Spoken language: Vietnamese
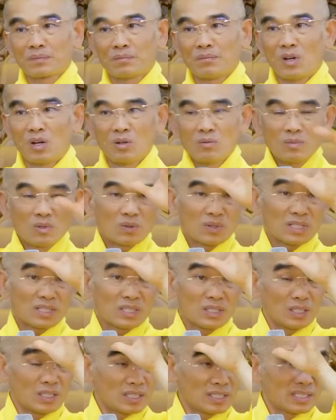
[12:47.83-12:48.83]
Mỗi một cái
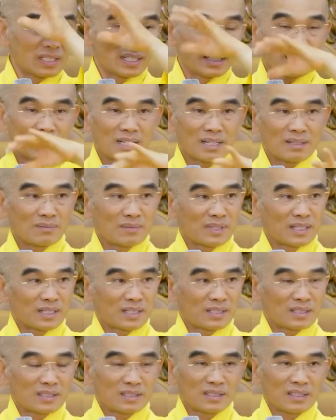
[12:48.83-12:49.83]
chuyện xảy ra mà
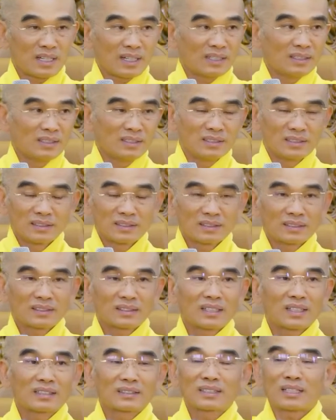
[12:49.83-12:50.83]
nó ảnh hưởng tới
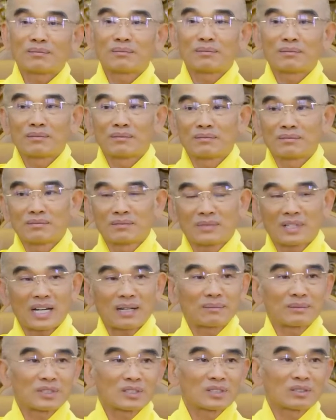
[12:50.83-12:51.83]
thân tâm,
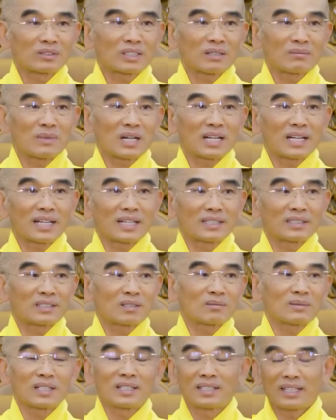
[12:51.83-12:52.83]
làm cho chúng ta bất an
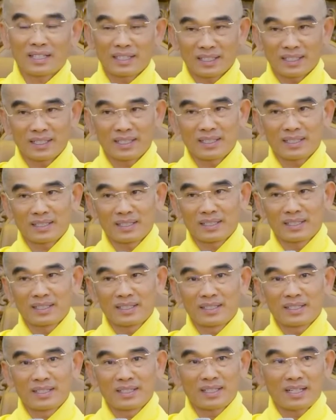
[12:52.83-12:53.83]
trong đời này á,
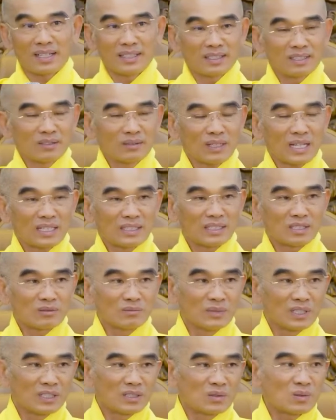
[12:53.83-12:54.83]
là chúng ta
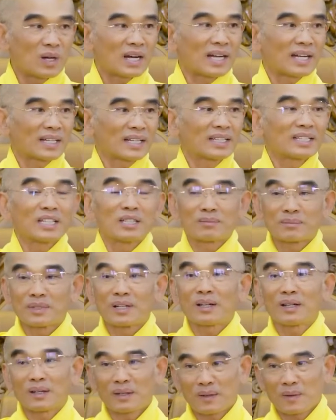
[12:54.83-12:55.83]
chuẩn bị qua cái nghiệp
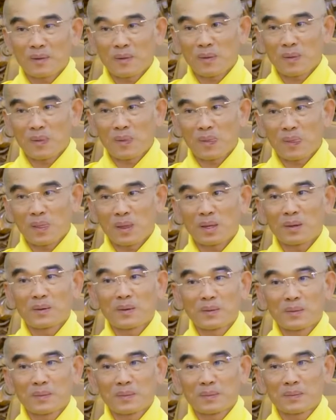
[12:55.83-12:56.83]
đó,
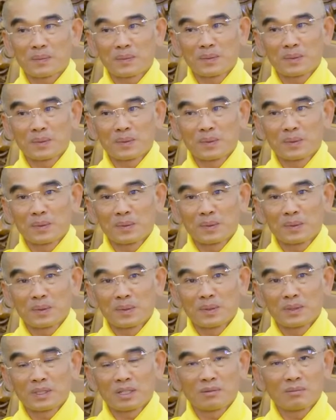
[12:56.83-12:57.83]
hiểu không?
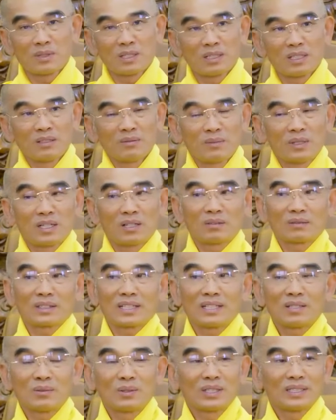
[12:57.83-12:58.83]
Nhưng mà nếu mình không
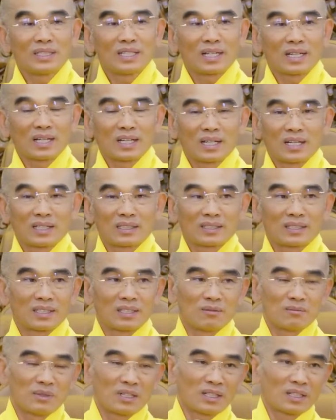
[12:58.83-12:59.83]
thấy nguyên nhân
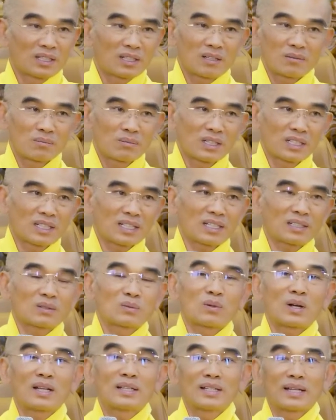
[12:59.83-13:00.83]
thì mình không biết cách
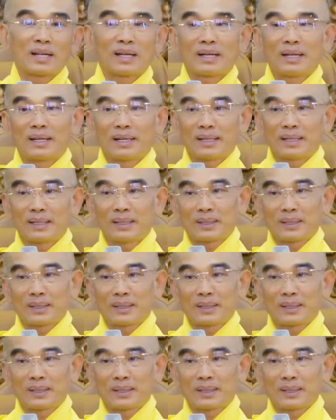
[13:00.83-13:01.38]
hóa giải.